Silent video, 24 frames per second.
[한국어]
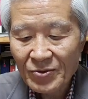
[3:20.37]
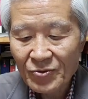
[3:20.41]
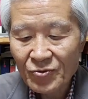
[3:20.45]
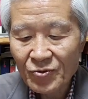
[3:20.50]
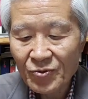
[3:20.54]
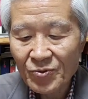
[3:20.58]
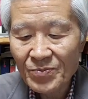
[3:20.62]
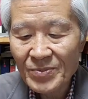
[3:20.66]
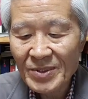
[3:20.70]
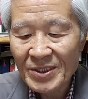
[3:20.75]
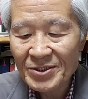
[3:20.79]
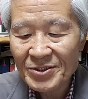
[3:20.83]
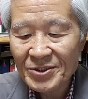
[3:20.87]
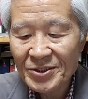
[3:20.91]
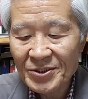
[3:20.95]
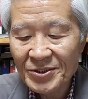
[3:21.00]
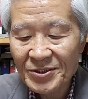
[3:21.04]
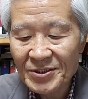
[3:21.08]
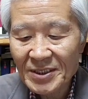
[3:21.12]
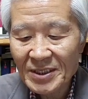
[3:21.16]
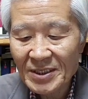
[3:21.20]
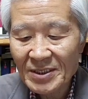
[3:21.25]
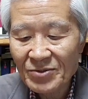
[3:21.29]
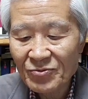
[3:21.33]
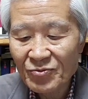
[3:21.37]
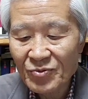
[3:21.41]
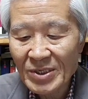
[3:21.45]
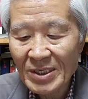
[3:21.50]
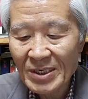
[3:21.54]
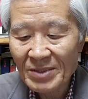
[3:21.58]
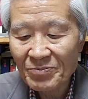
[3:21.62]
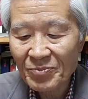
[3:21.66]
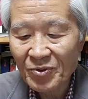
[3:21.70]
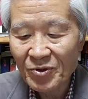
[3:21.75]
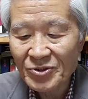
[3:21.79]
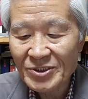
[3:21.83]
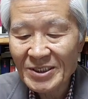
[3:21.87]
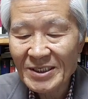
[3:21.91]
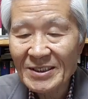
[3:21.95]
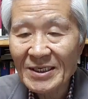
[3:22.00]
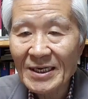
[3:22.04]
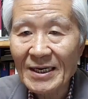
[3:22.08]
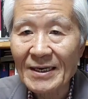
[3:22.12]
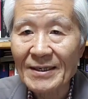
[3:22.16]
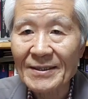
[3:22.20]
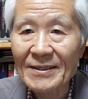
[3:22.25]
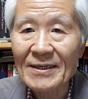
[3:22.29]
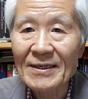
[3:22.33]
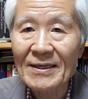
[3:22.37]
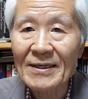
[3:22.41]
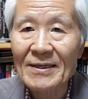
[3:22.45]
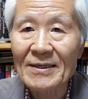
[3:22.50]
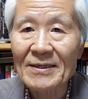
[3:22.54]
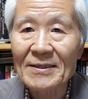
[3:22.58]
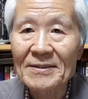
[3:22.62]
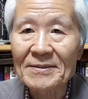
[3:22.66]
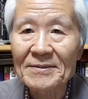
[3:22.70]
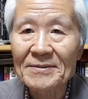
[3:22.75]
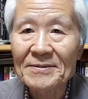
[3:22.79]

국민 전체를 위한 봉사자가 아니라